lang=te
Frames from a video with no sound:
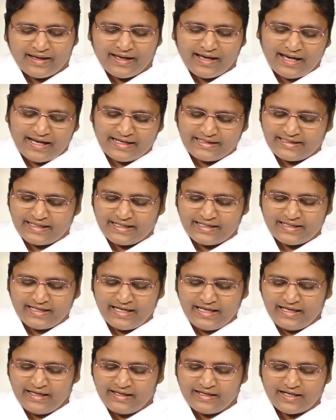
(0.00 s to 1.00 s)
అయితే ఇది
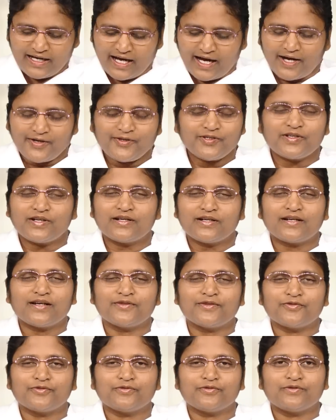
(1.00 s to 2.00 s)
కాటుక
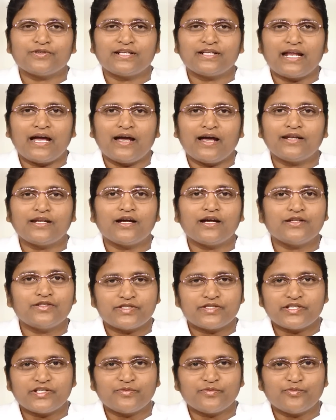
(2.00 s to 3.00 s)
కాదు
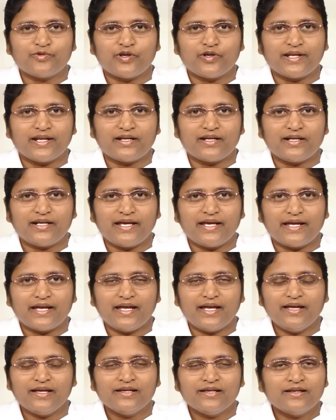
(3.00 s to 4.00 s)
జ్ఞానాంజనము అని అంటే
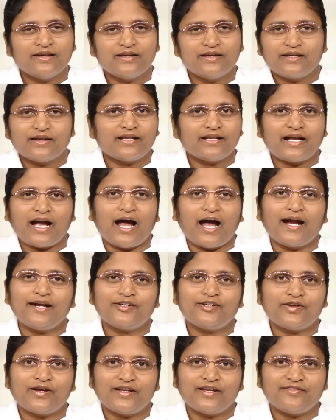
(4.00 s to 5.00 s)

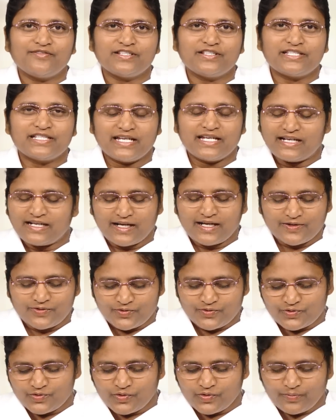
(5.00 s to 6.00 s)
కాటుకని విషయం కాదు
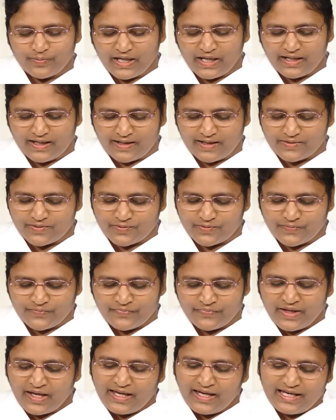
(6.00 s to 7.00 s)
సుర్మ కాదు
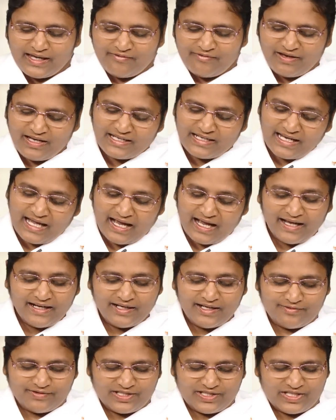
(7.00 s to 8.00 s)
ఇవి జ్ఞాన
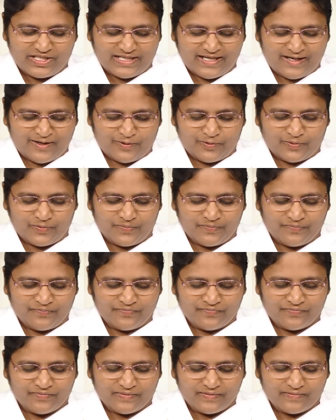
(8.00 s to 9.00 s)
విషయాలు
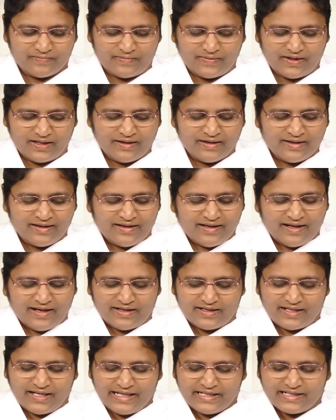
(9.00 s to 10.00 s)

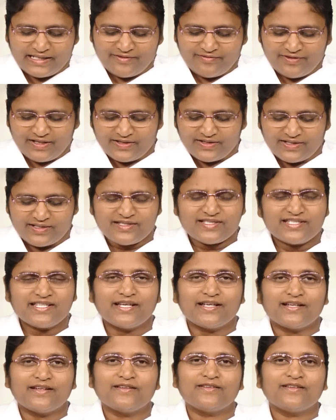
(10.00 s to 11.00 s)
అంటే దివ్య దృష్టి
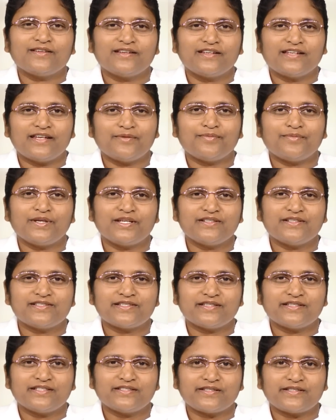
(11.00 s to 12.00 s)

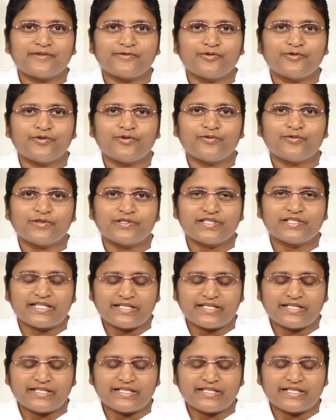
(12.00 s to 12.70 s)
లభించింది సద్గురు వచ్చిన